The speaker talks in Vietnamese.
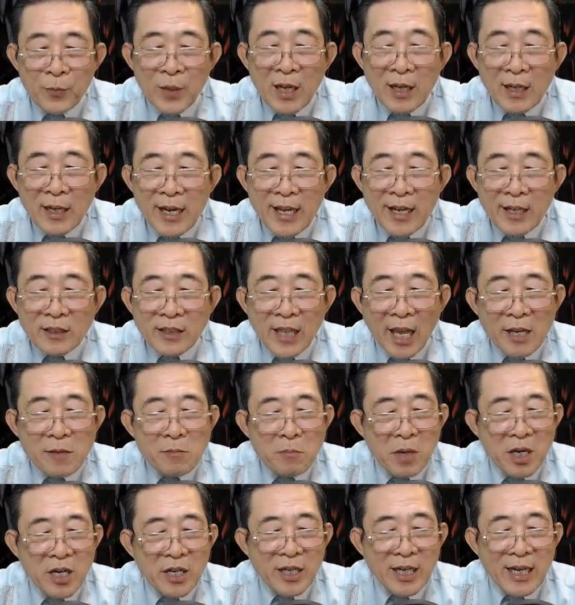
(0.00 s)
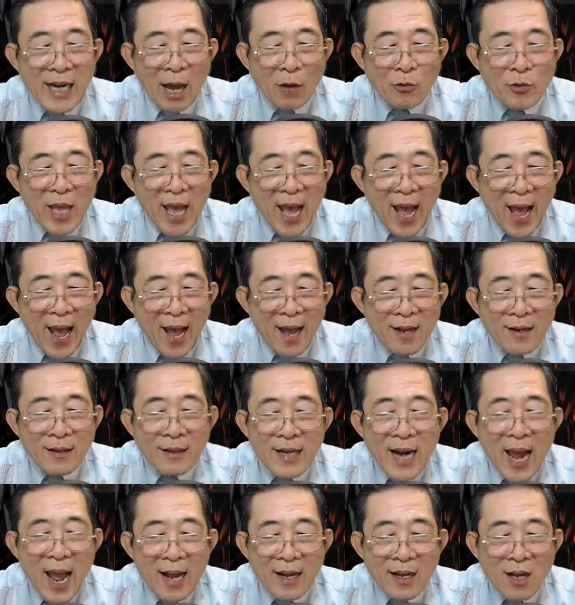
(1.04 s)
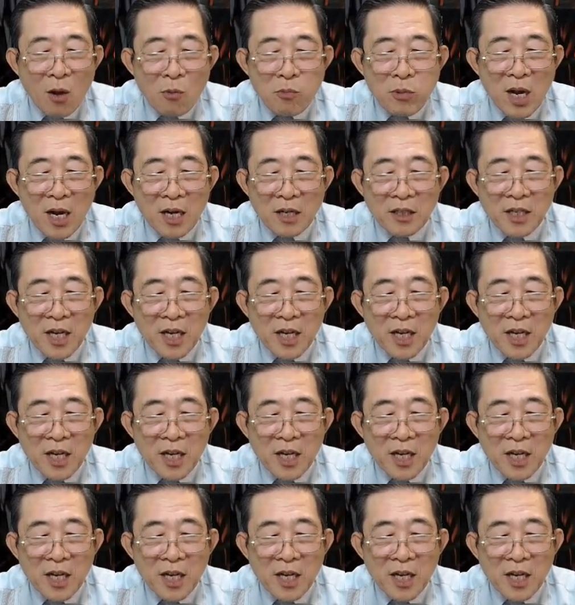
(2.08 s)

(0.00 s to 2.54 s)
liền thấy 10 cái lão già đang không ngừng